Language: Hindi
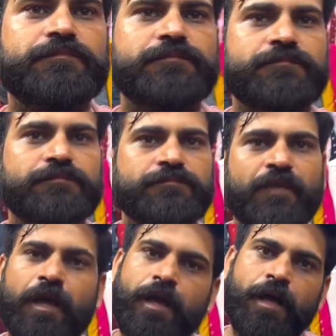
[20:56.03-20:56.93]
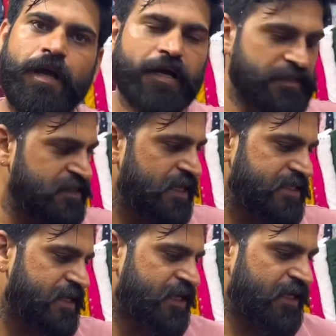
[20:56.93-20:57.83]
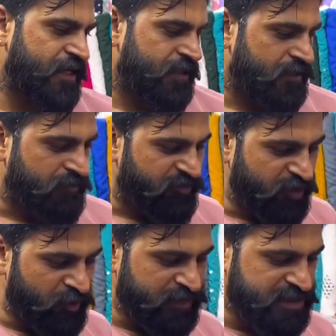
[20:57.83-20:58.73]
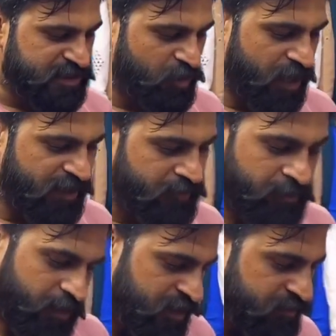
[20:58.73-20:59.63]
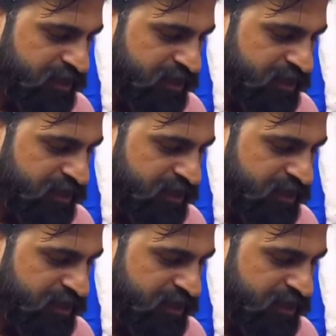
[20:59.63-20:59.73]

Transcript: जानना चाहते हैं वीडियो में तो जैसे ऐसा देखिए वीडियो में जैसे कोई आइटम कस्टमर